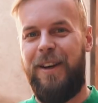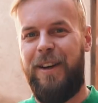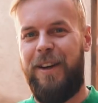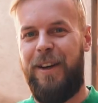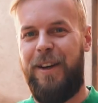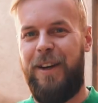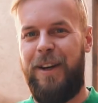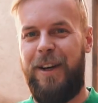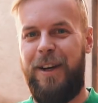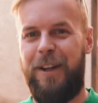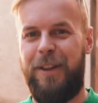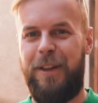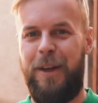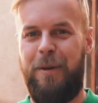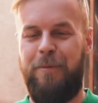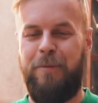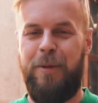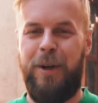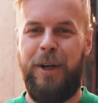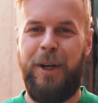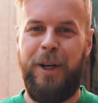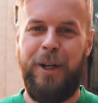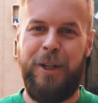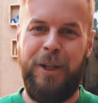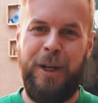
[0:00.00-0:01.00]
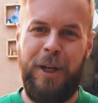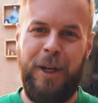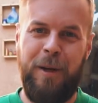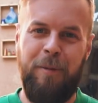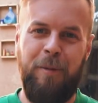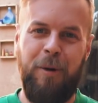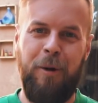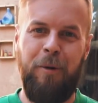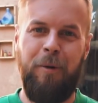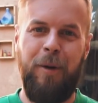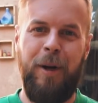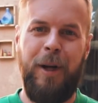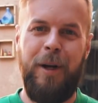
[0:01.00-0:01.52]
Э, там мы хорошенько
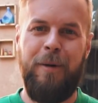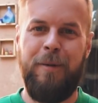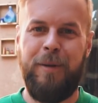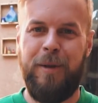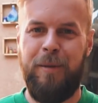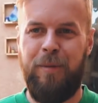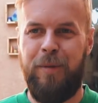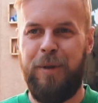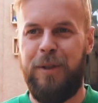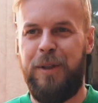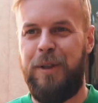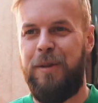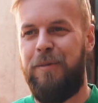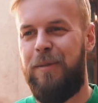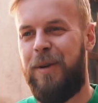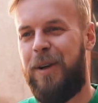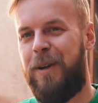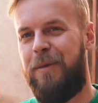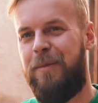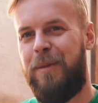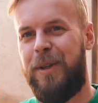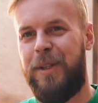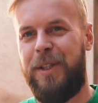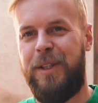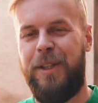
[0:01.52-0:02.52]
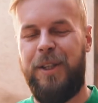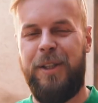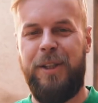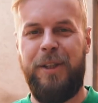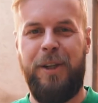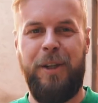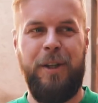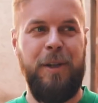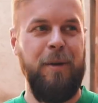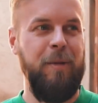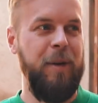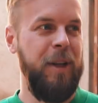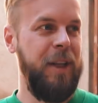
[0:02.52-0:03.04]
прогуляемся, поснимаем местный
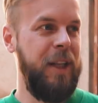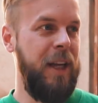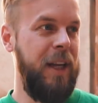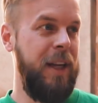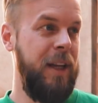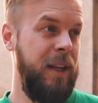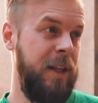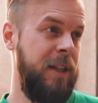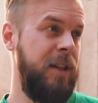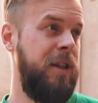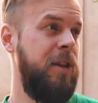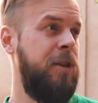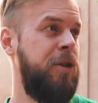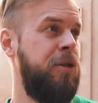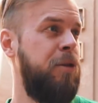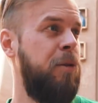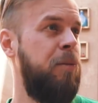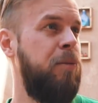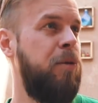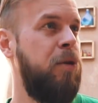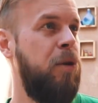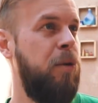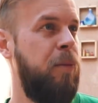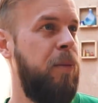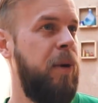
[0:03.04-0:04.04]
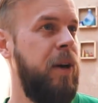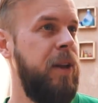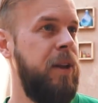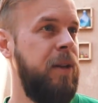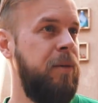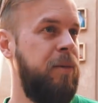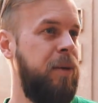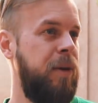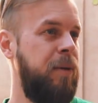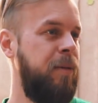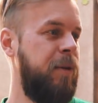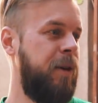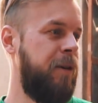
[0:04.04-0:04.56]
ассортимент, а есть здесь что покупать.
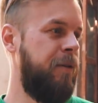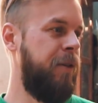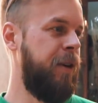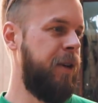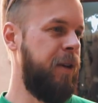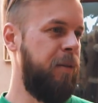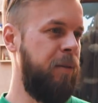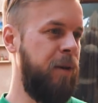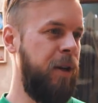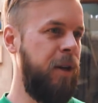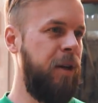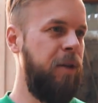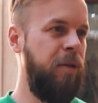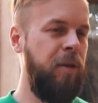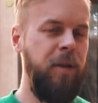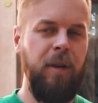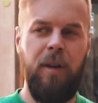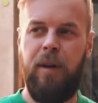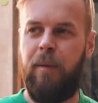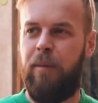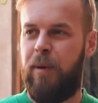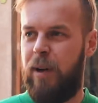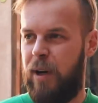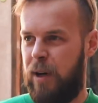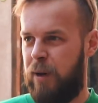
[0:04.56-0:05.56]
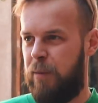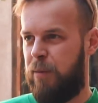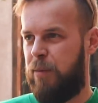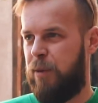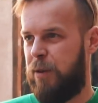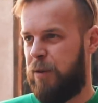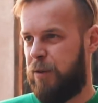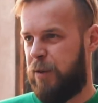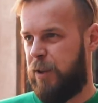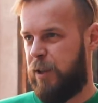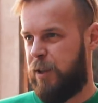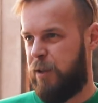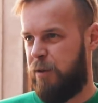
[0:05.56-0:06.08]
Например, в этом регионе, я правильно
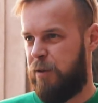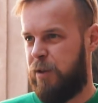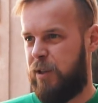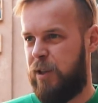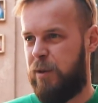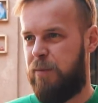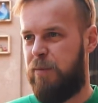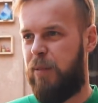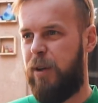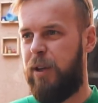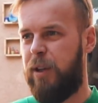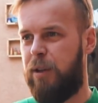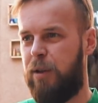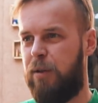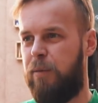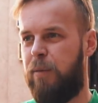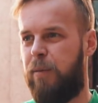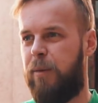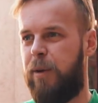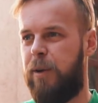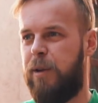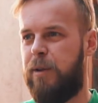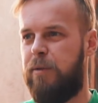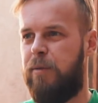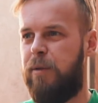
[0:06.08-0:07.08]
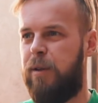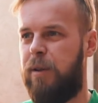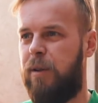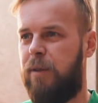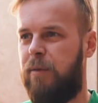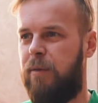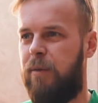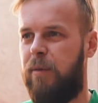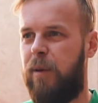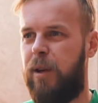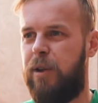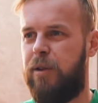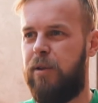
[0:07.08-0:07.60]
понял, да, что здесь плитку производят
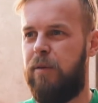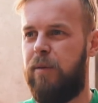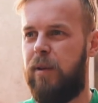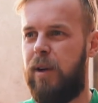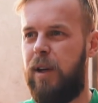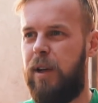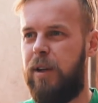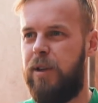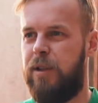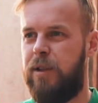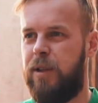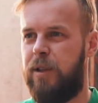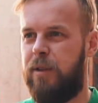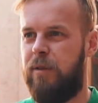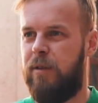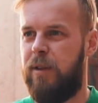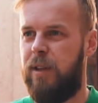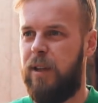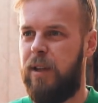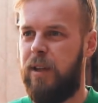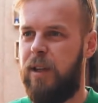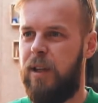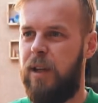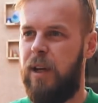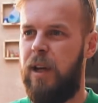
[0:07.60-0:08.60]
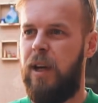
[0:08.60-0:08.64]
в большом количестве, да?